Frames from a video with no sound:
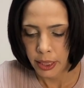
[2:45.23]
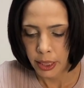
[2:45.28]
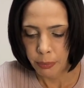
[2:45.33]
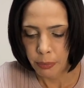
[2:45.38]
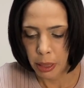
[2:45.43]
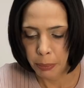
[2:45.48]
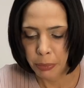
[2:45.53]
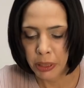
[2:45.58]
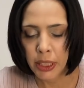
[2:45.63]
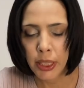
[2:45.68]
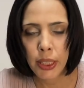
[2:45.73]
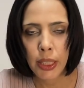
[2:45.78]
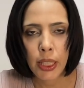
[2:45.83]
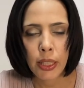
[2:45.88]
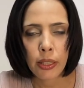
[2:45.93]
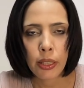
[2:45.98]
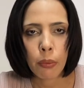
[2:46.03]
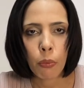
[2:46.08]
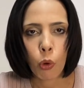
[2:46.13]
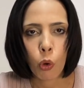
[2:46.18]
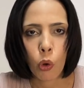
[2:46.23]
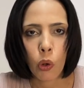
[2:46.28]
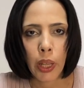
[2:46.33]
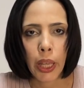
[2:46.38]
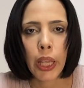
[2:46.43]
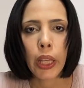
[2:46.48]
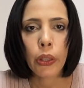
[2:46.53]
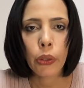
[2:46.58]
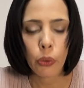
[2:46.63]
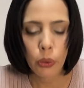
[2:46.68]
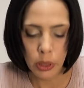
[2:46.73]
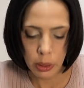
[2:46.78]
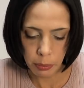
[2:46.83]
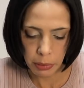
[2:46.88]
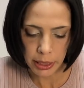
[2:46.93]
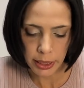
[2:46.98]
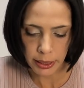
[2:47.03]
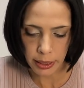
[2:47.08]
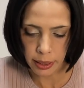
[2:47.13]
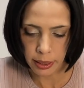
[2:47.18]
まあ、ビジネスにも影響し
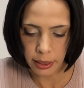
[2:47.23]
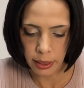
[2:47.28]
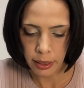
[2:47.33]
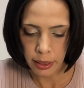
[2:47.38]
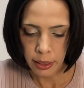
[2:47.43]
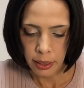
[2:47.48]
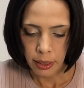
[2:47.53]
ますから、